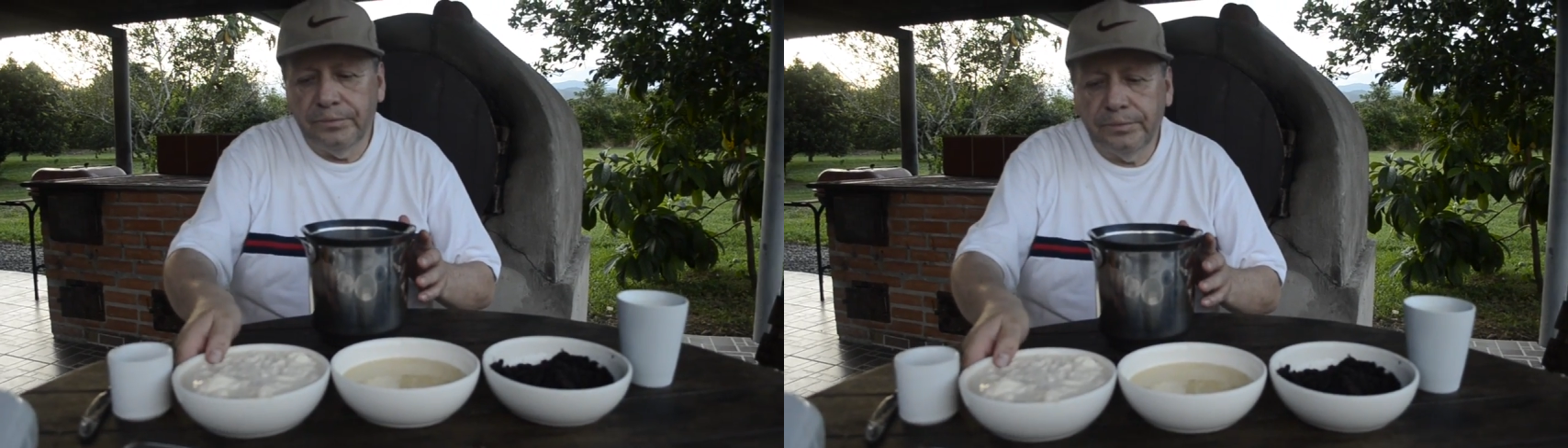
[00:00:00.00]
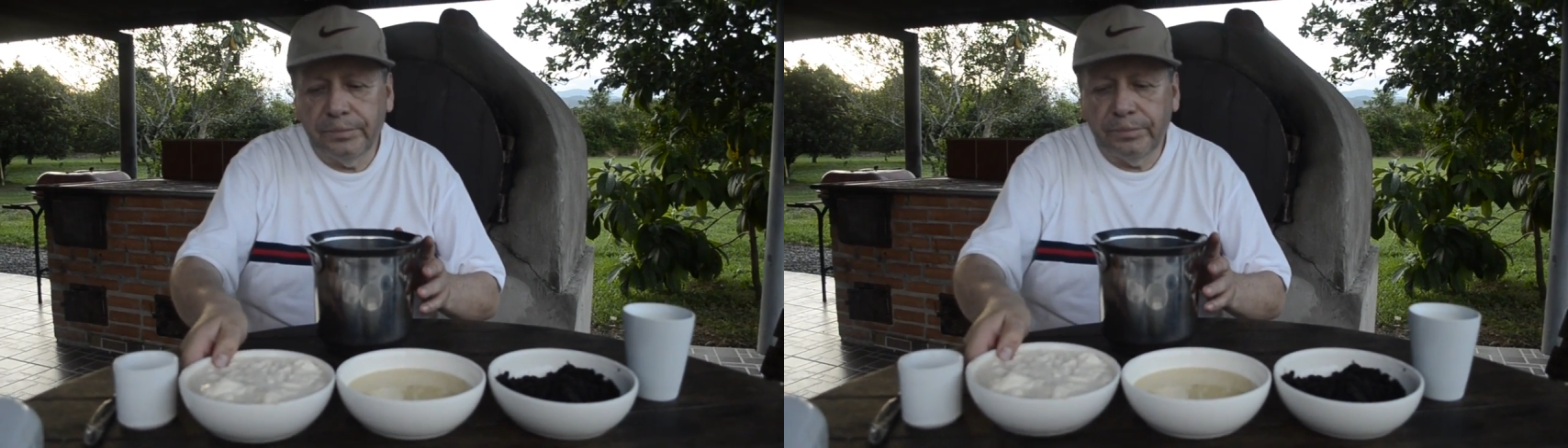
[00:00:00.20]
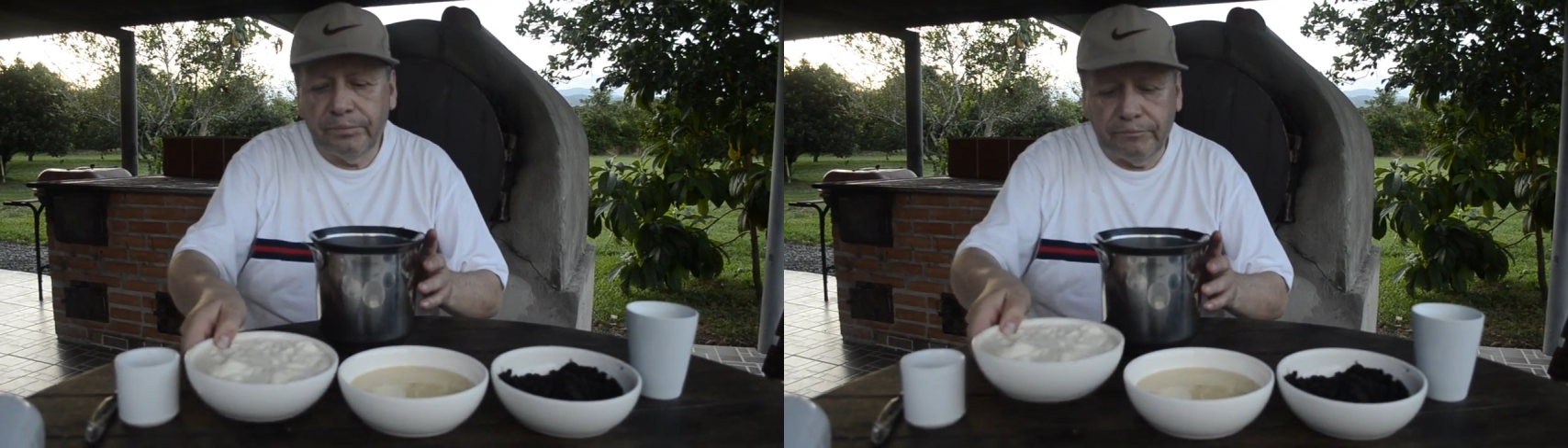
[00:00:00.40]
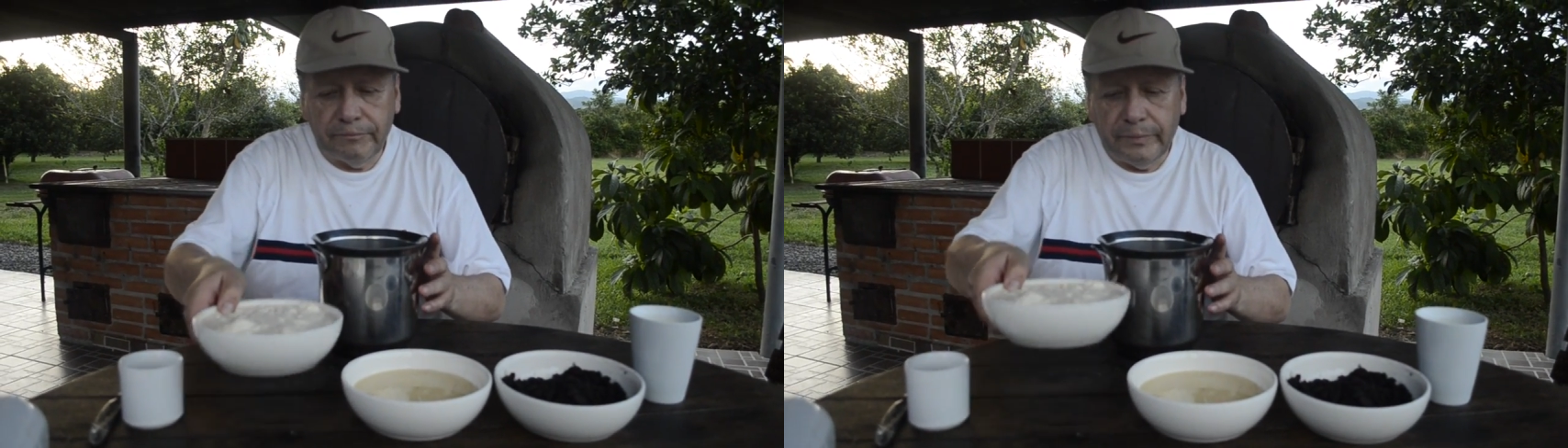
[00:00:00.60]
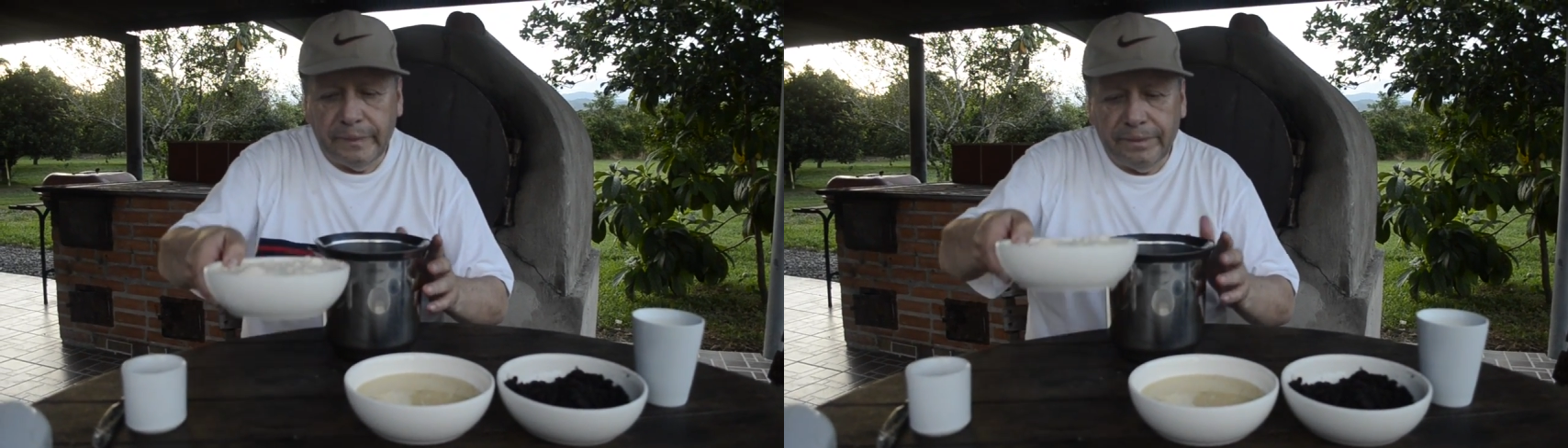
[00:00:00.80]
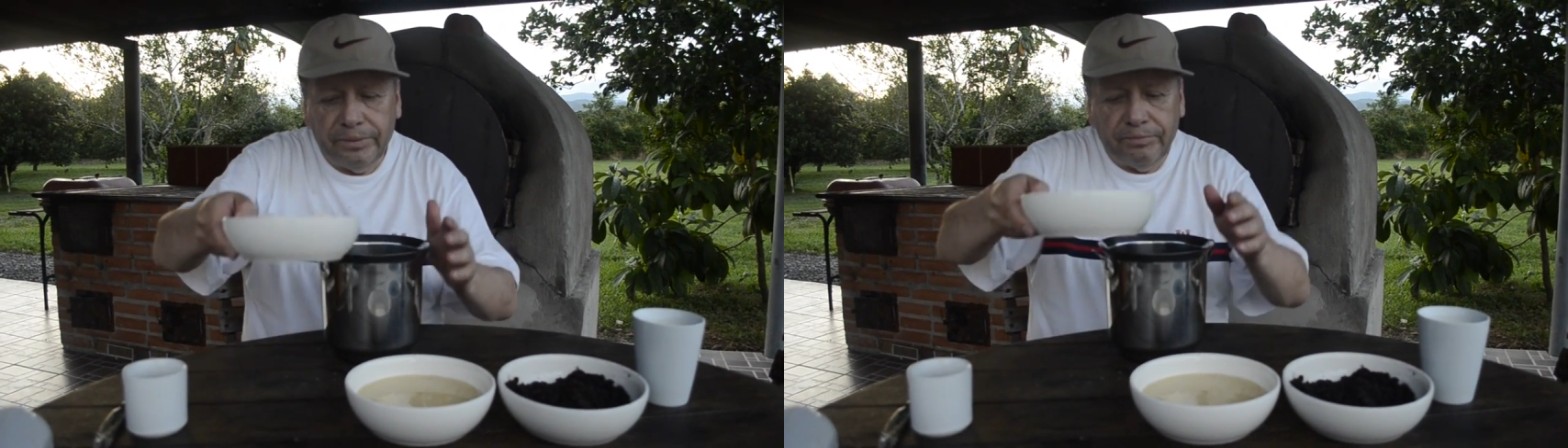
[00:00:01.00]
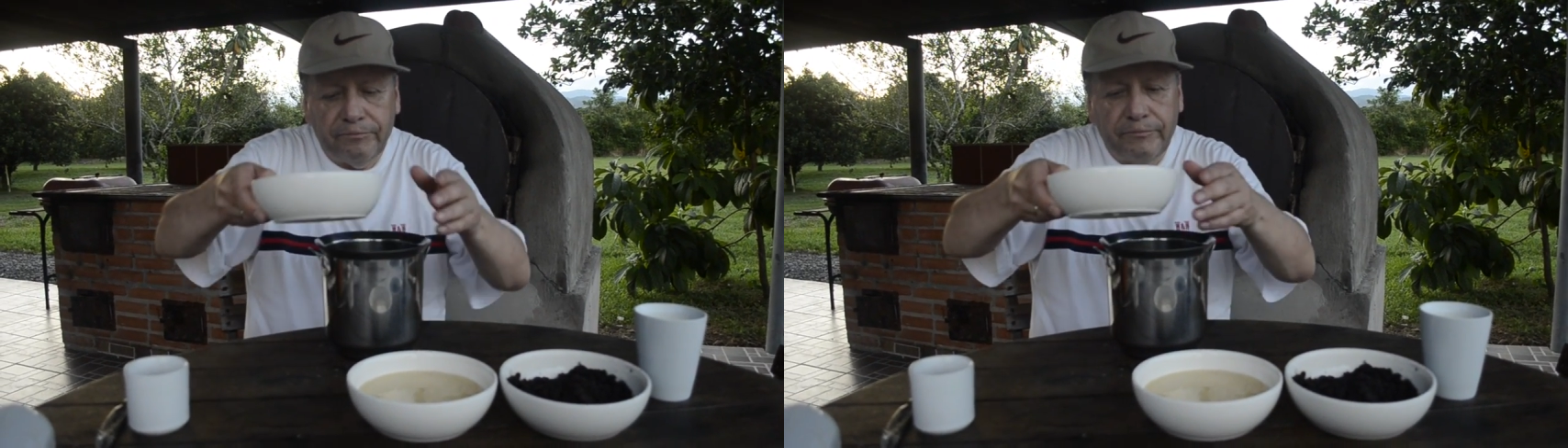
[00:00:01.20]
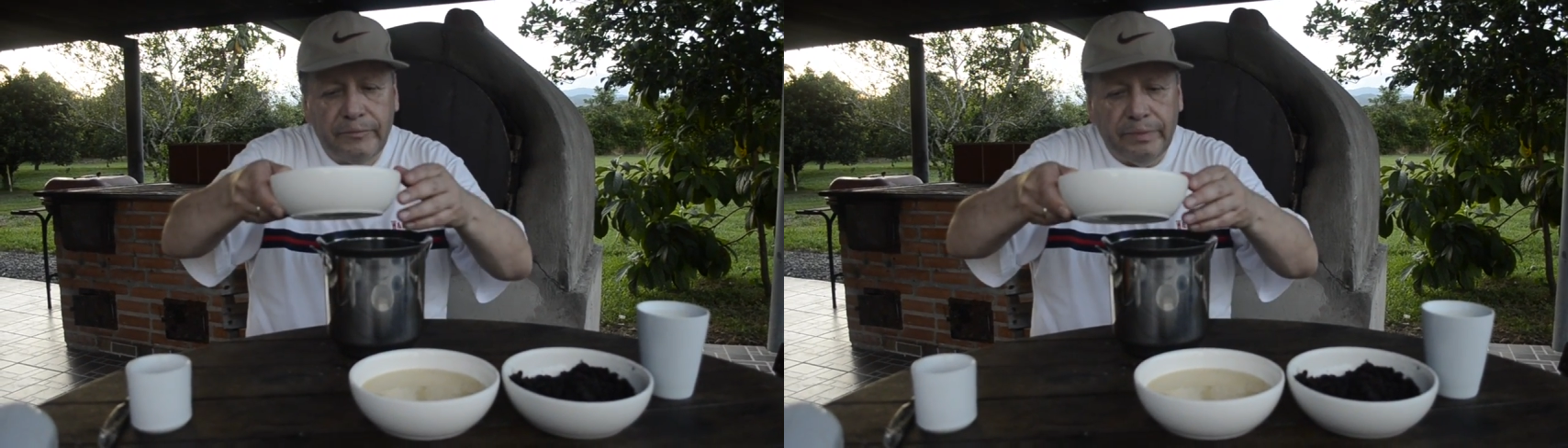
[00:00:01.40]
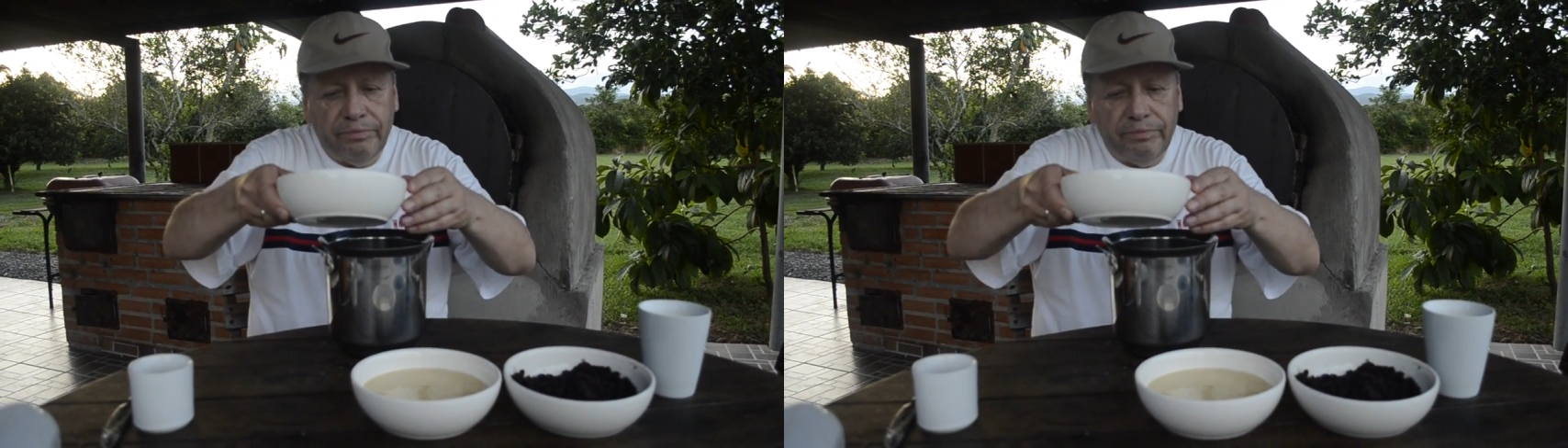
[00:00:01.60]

vamos a agregar la crema de